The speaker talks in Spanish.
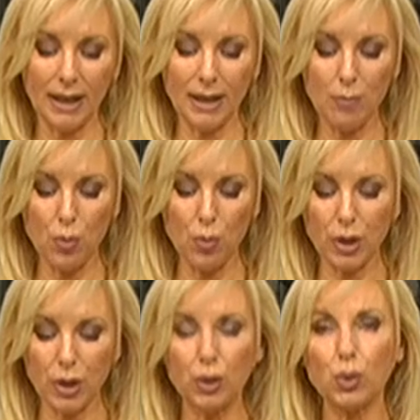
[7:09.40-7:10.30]
es muy
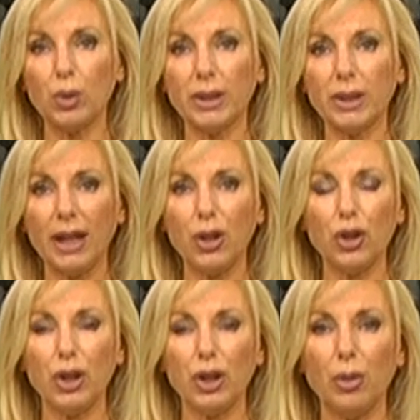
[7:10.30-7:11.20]

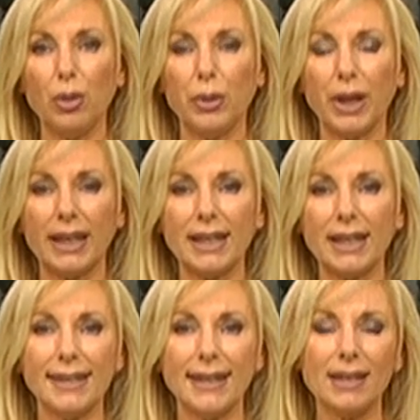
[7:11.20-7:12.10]
consultado, digo, por
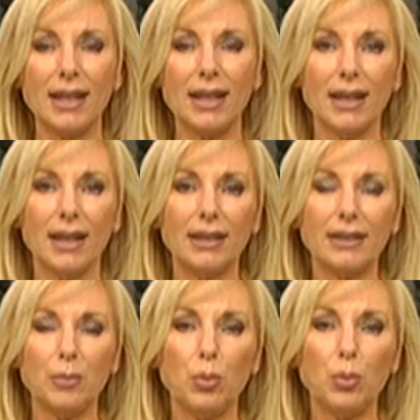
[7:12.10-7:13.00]
aquellas
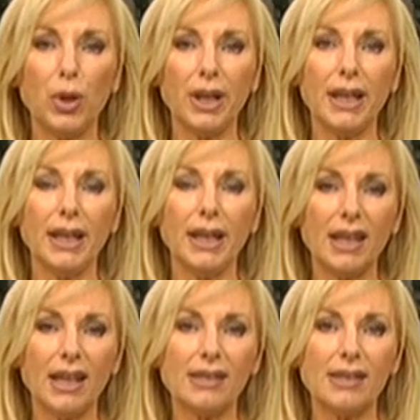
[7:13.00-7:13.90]
este, mujeres
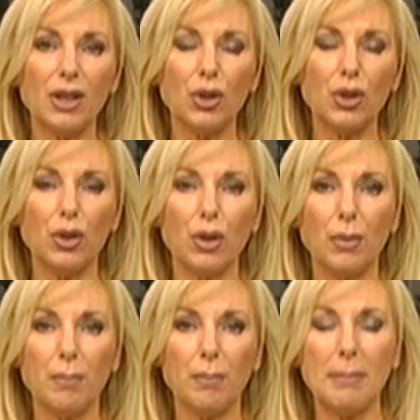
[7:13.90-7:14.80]
que han
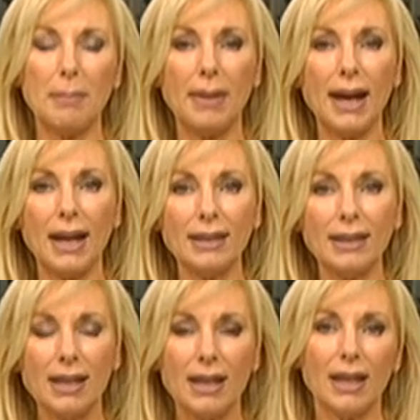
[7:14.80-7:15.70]
sido
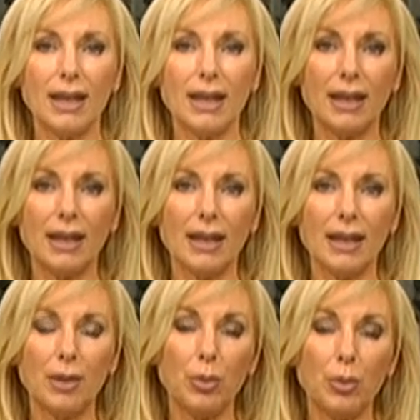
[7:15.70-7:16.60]
mamás,
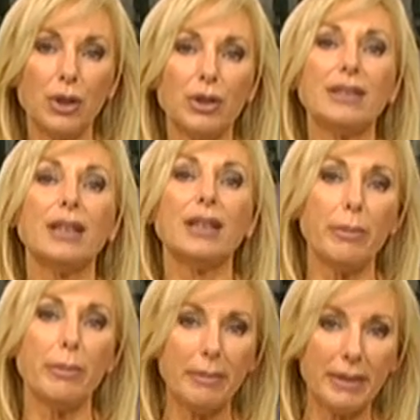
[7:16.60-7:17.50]
eh, que bueno, de tanto
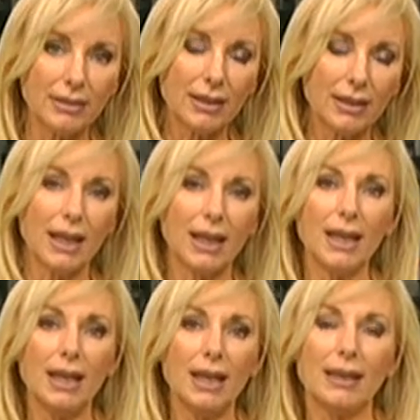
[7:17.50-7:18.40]

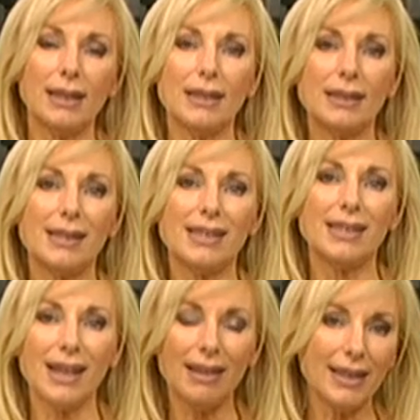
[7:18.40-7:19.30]
amamantar eh, se
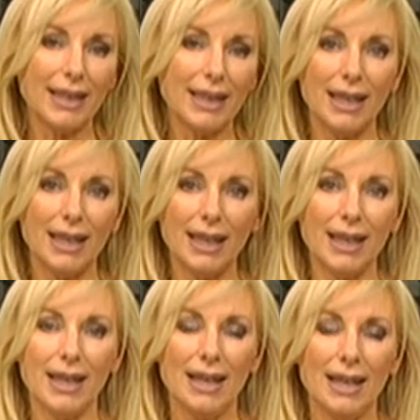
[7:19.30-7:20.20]
sabe
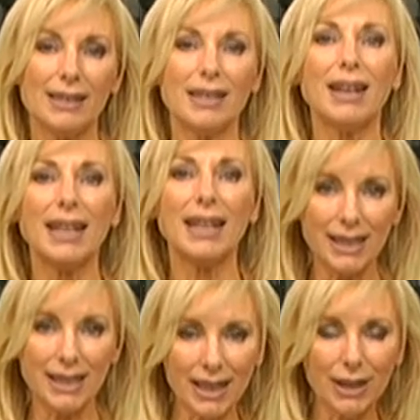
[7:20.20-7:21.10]
que se van
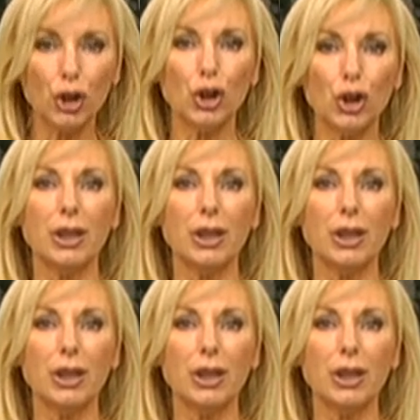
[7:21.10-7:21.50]
cayendo.